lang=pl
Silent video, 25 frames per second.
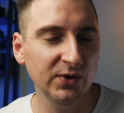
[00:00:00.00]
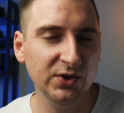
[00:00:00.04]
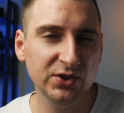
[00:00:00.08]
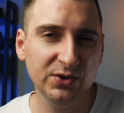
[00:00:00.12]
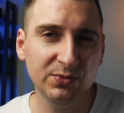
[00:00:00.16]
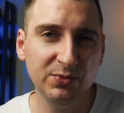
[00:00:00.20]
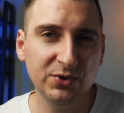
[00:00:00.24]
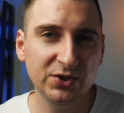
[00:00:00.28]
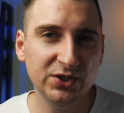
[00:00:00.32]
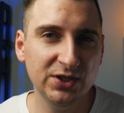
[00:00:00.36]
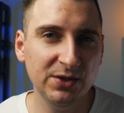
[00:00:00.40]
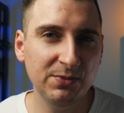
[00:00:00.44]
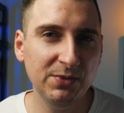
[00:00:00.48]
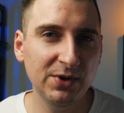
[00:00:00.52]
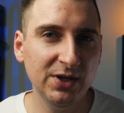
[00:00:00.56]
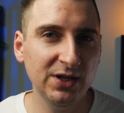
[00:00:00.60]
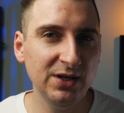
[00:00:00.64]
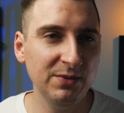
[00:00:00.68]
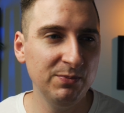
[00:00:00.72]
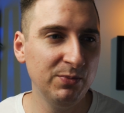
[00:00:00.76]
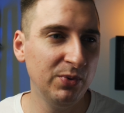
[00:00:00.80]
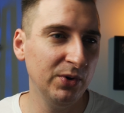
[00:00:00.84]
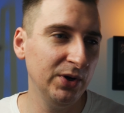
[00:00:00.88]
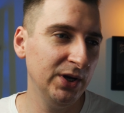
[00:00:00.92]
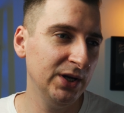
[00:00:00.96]
No i żebyście
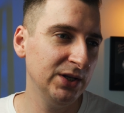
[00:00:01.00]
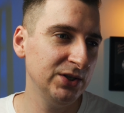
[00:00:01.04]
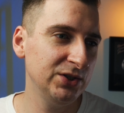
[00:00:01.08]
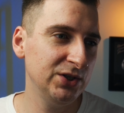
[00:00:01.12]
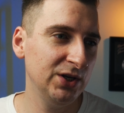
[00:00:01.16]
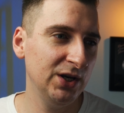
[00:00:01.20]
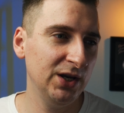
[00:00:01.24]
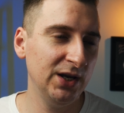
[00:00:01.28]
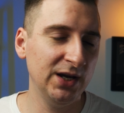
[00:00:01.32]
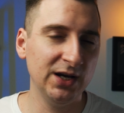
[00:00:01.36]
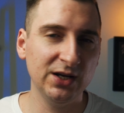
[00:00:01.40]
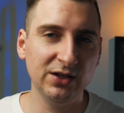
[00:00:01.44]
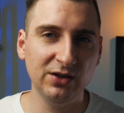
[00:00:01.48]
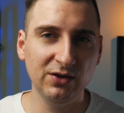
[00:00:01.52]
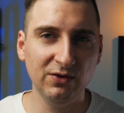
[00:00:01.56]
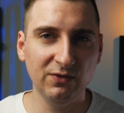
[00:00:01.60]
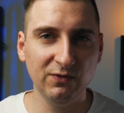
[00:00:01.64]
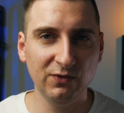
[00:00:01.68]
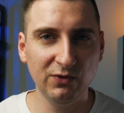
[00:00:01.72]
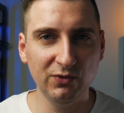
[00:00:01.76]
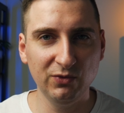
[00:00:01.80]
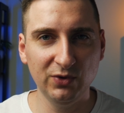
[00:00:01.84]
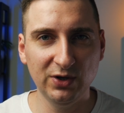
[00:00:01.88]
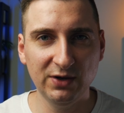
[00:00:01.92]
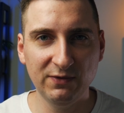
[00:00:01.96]
mieli pojęcie, jak to
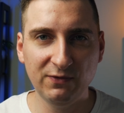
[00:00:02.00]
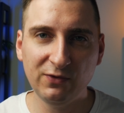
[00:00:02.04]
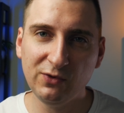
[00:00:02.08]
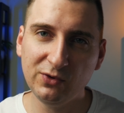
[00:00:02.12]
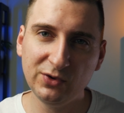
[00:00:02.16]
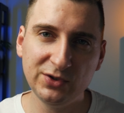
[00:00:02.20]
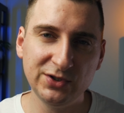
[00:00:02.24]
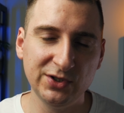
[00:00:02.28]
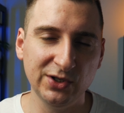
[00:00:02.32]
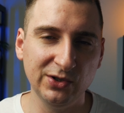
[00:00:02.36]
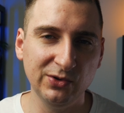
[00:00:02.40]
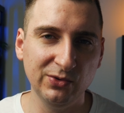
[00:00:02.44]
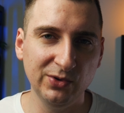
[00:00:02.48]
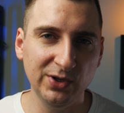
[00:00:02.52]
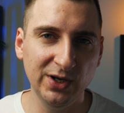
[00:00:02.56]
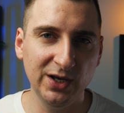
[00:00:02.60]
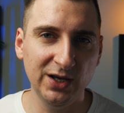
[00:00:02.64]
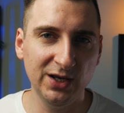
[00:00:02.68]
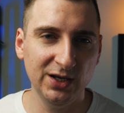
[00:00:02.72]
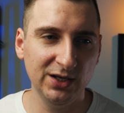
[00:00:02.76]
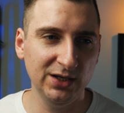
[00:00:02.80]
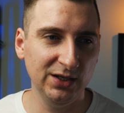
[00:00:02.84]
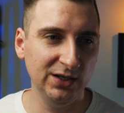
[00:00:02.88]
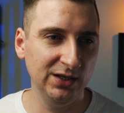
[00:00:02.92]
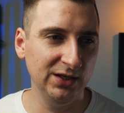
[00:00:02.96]
w ogóle
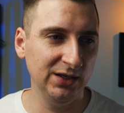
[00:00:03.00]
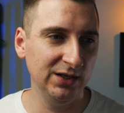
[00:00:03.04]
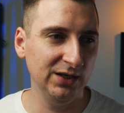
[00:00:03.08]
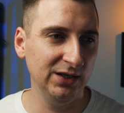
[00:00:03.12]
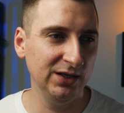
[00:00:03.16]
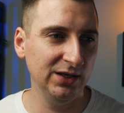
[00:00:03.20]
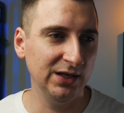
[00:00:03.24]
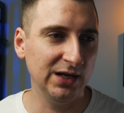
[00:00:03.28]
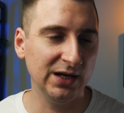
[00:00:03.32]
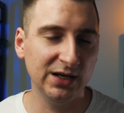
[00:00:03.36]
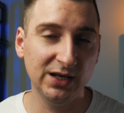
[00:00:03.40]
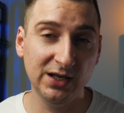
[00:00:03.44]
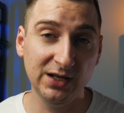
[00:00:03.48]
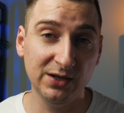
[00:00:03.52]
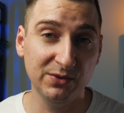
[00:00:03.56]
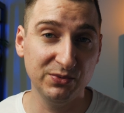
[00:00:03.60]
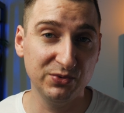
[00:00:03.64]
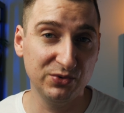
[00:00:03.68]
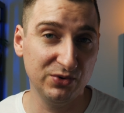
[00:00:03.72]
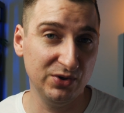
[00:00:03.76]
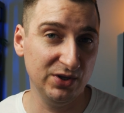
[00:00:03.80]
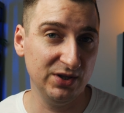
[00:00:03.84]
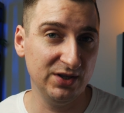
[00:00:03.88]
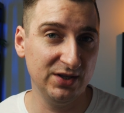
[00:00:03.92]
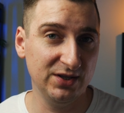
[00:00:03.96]
funkcjonuje i jakie na
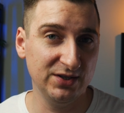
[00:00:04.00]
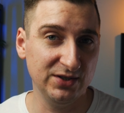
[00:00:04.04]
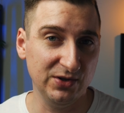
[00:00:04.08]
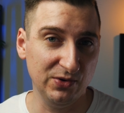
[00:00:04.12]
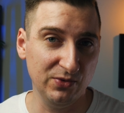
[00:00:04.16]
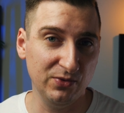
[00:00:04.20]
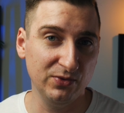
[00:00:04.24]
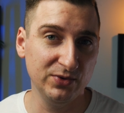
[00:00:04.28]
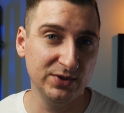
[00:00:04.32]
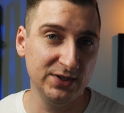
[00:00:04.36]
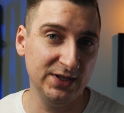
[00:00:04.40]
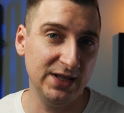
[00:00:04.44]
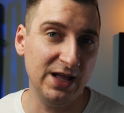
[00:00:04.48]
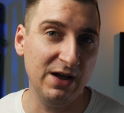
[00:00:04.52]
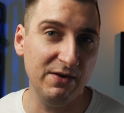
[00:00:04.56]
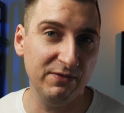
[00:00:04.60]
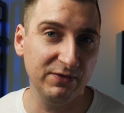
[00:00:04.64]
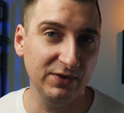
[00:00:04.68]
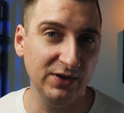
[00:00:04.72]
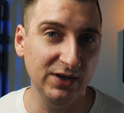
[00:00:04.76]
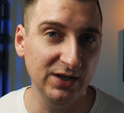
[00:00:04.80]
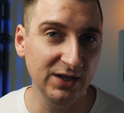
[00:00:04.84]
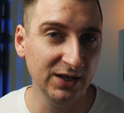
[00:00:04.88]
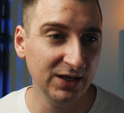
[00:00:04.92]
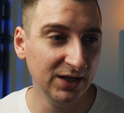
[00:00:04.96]
przykład są
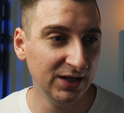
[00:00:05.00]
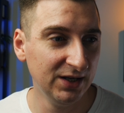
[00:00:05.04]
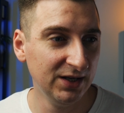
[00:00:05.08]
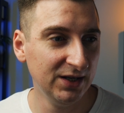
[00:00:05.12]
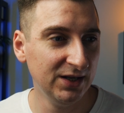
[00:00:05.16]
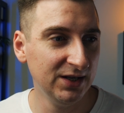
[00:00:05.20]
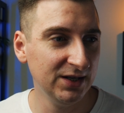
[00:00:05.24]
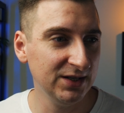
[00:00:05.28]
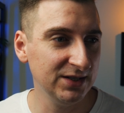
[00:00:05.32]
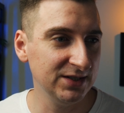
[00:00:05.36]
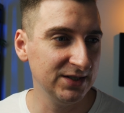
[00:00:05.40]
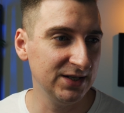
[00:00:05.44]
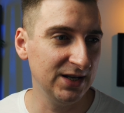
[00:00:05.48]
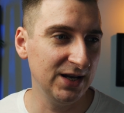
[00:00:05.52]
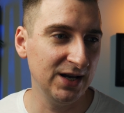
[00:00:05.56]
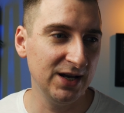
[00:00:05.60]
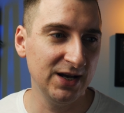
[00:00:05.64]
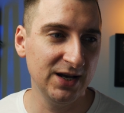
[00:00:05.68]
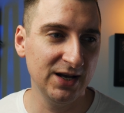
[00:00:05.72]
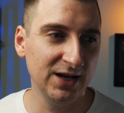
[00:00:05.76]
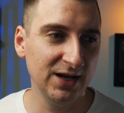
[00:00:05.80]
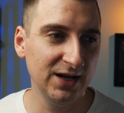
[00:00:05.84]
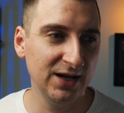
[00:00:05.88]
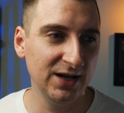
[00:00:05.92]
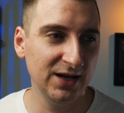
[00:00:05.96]
stawki
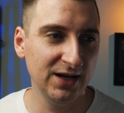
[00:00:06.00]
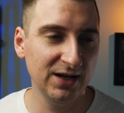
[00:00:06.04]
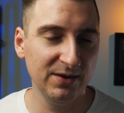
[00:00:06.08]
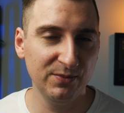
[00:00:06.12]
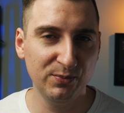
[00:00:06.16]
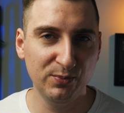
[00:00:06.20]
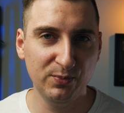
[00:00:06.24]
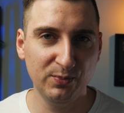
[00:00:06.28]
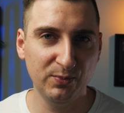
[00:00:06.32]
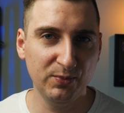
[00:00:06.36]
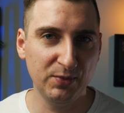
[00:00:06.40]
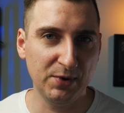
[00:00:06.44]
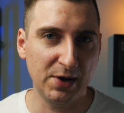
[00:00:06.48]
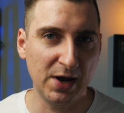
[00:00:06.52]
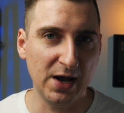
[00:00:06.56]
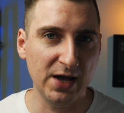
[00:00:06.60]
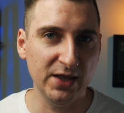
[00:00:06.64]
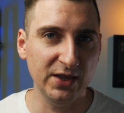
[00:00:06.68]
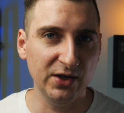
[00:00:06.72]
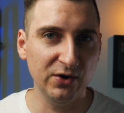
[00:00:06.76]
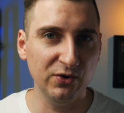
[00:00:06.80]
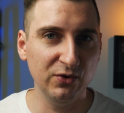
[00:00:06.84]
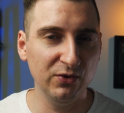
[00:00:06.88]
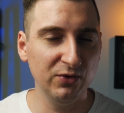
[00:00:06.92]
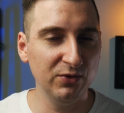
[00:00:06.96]
za
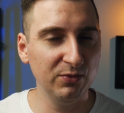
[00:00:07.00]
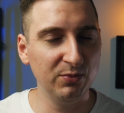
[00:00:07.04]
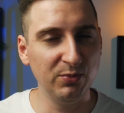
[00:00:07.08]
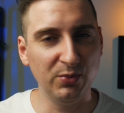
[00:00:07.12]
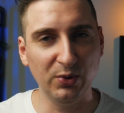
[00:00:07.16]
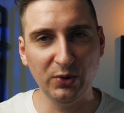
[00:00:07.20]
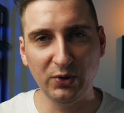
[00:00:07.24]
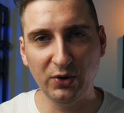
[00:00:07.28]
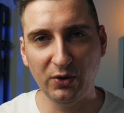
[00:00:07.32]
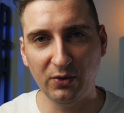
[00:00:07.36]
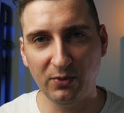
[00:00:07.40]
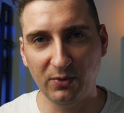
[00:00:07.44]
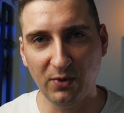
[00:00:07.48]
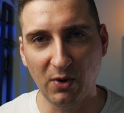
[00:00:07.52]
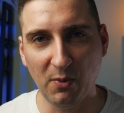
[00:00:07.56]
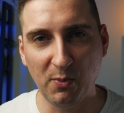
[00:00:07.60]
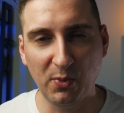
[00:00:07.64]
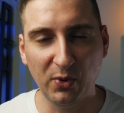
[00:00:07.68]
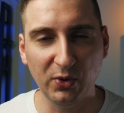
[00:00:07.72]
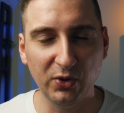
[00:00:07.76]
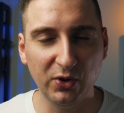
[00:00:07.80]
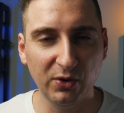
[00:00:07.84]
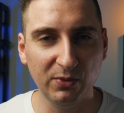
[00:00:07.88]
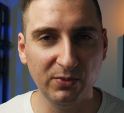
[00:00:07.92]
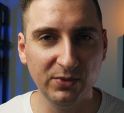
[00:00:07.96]
kanał o
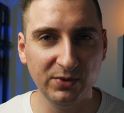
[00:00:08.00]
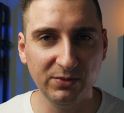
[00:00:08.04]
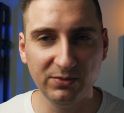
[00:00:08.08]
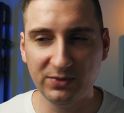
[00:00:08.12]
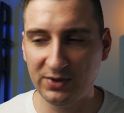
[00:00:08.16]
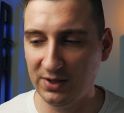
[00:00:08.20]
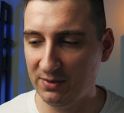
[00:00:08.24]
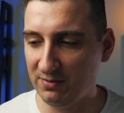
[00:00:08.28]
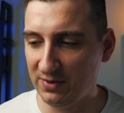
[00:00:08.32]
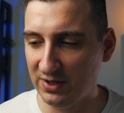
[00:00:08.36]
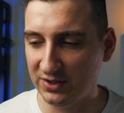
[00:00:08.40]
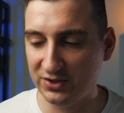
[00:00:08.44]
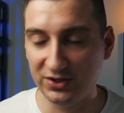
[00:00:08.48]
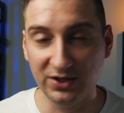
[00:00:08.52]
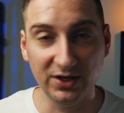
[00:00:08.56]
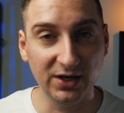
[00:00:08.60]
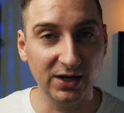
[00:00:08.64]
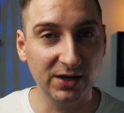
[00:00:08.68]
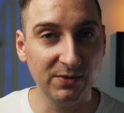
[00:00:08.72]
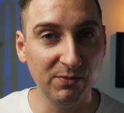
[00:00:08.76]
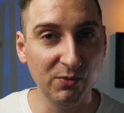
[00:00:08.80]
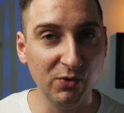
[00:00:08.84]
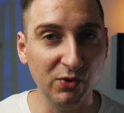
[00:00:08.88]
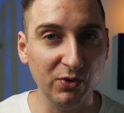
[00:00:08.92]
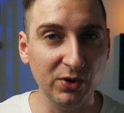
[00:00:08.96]
podobnym temacie
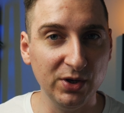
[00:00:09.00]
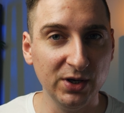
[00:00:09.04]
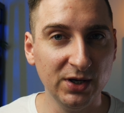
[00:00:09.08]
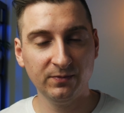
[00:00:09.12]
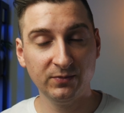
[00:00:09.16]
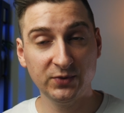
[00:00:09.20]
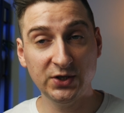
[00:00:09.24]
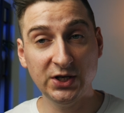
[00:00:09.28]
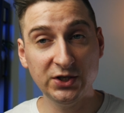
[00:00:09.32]
jak mój.